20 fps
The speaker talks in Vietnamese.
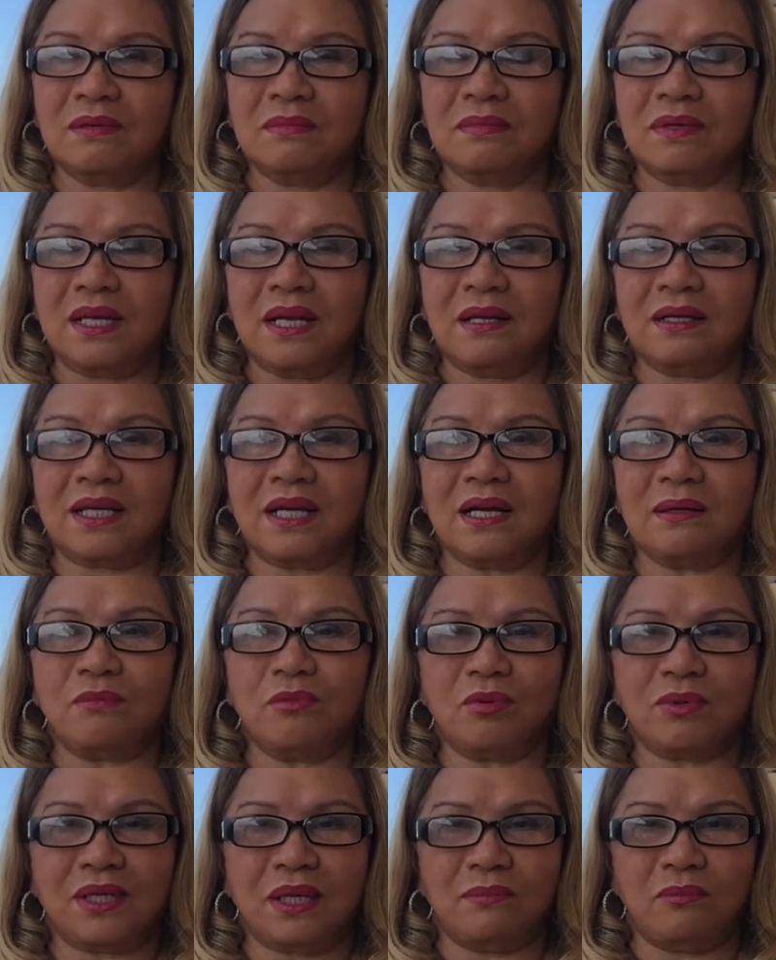là cất
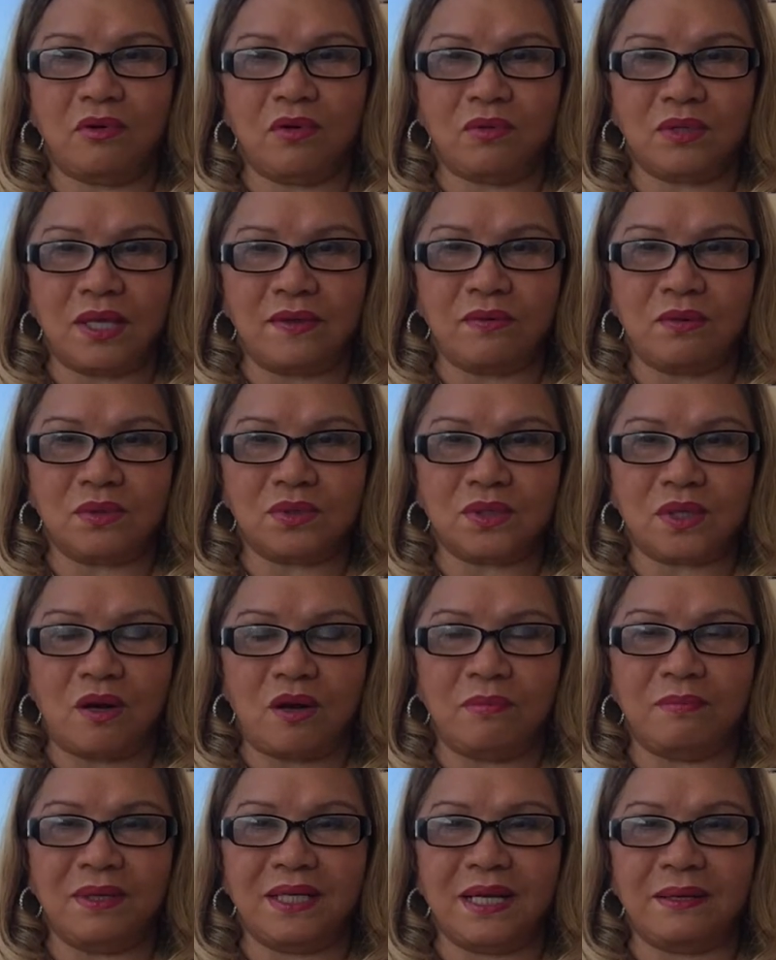một dãy một phòng dãy phòng
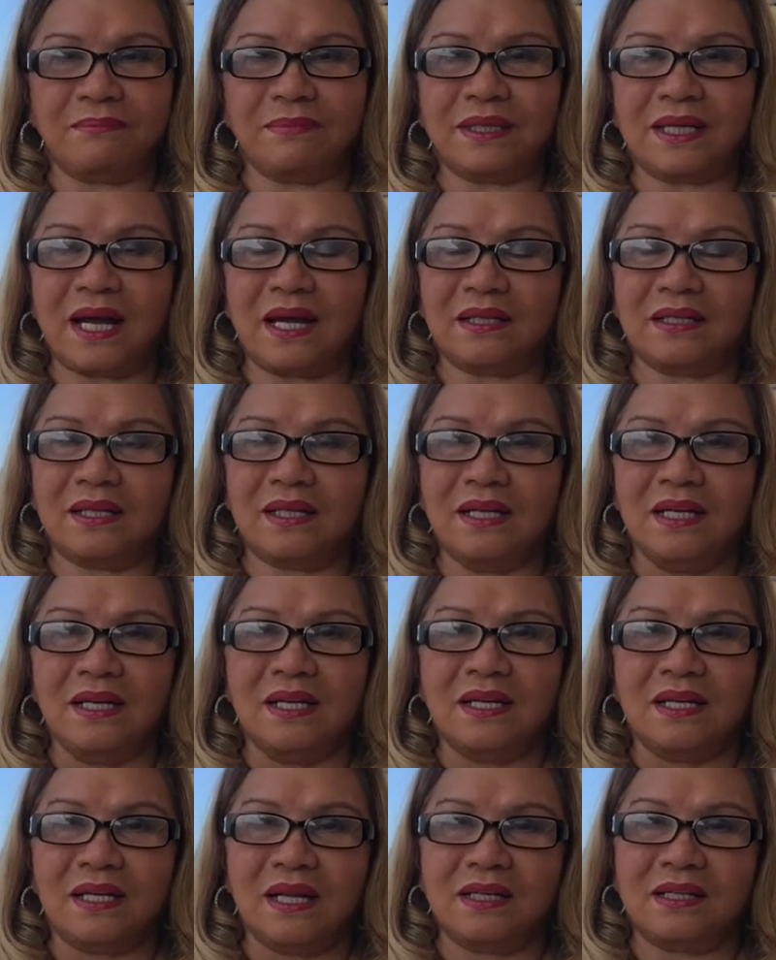trọ 15 căn đó
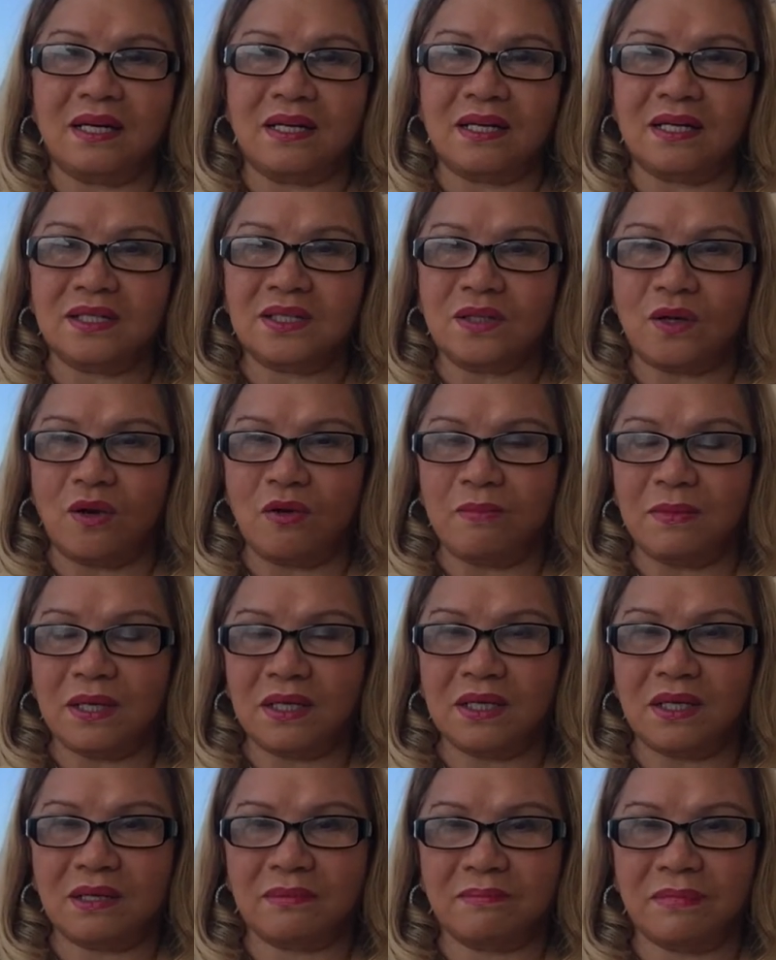là gần cái chỗ mà
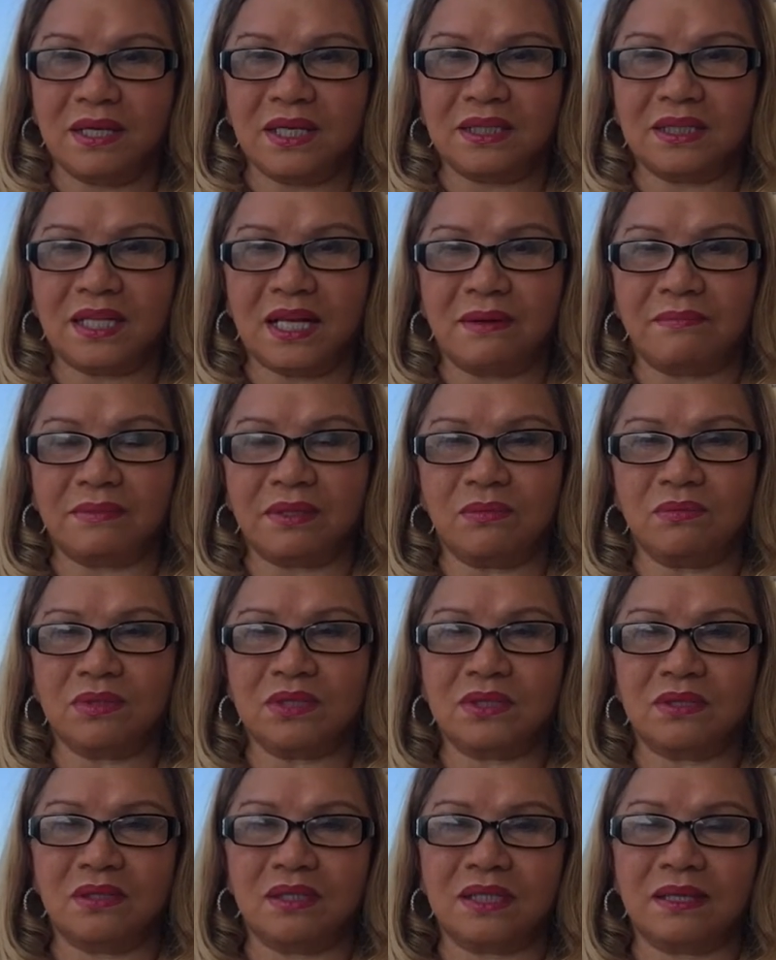mấy người ta làm công
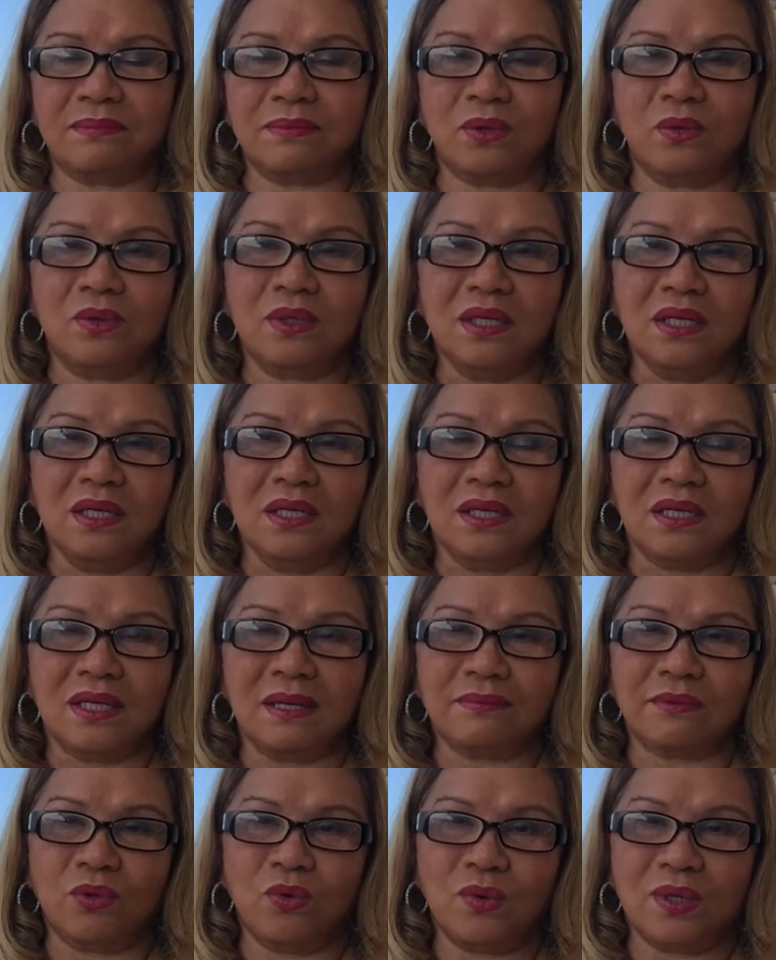xưởng làm đủ
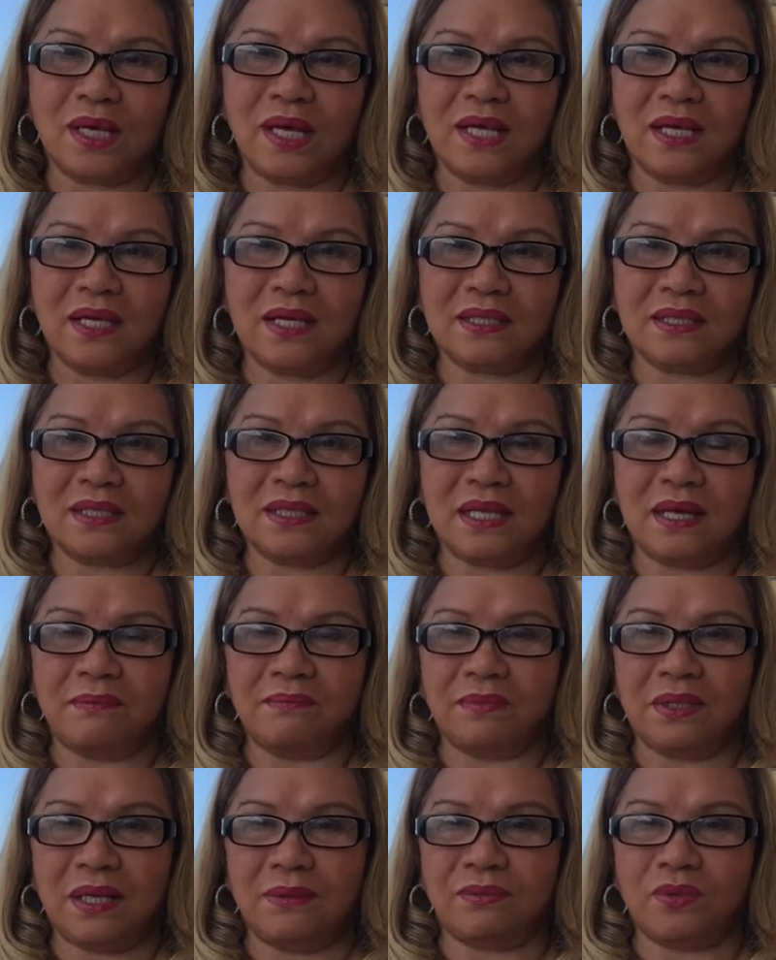làm đủ nghề hết làm
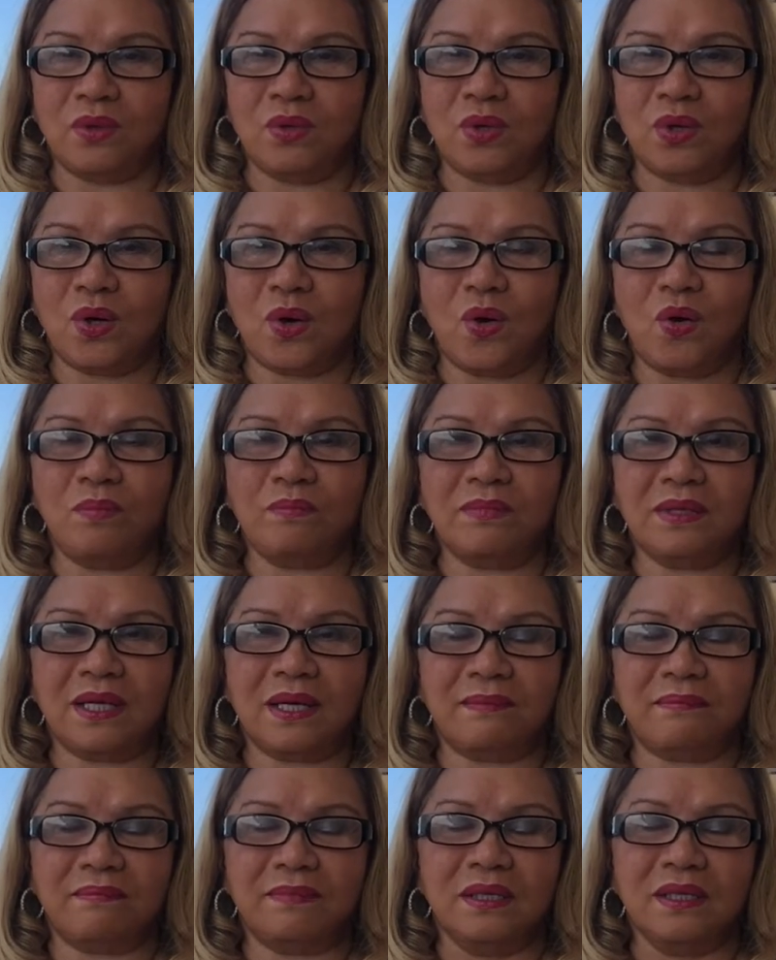làm đồ gốm
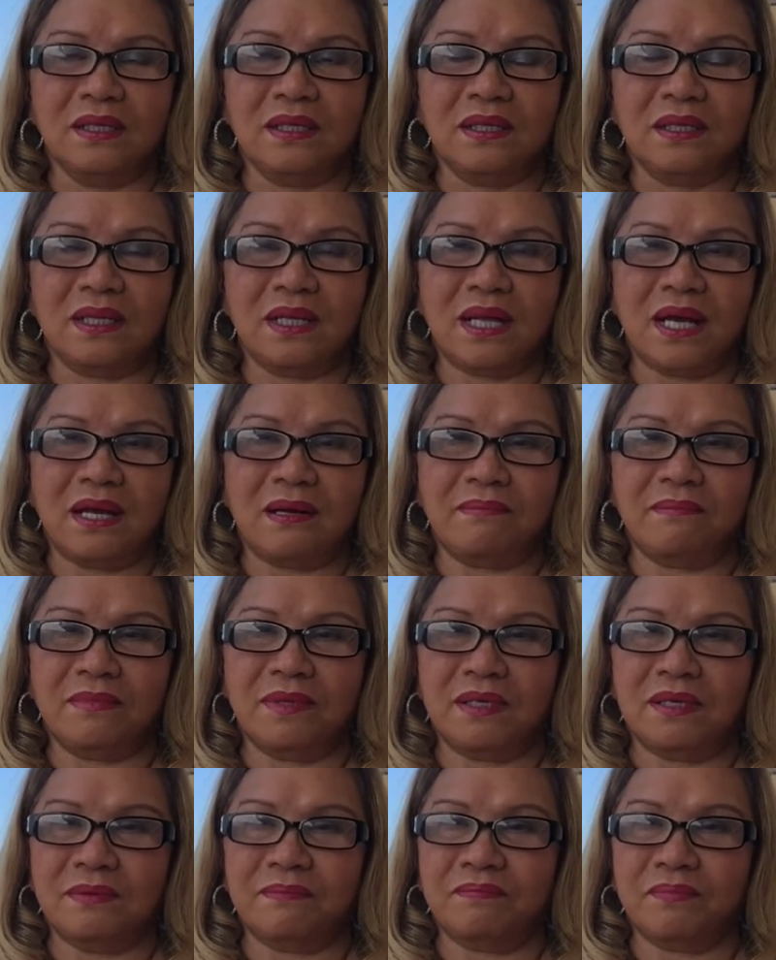làm làm
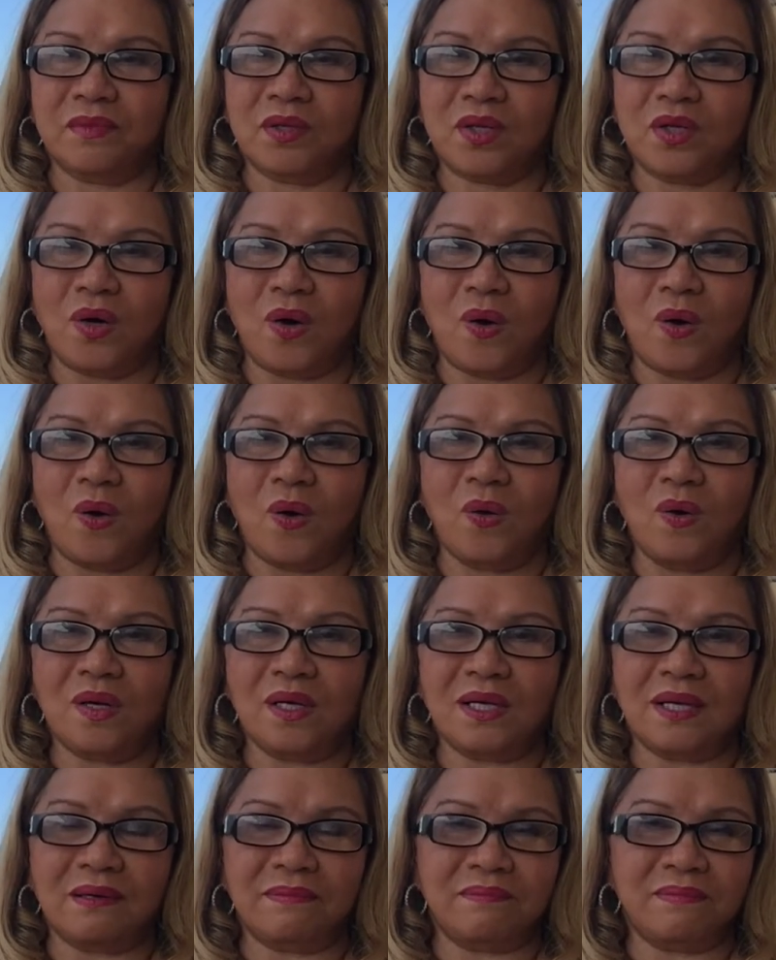ờ, gỗ
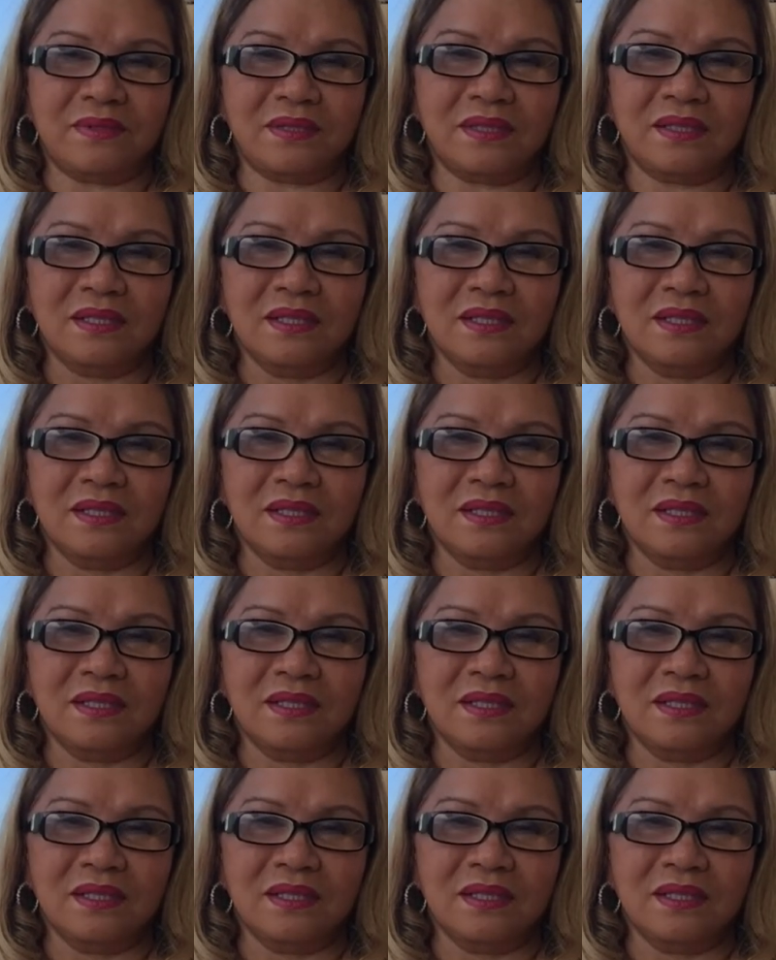làm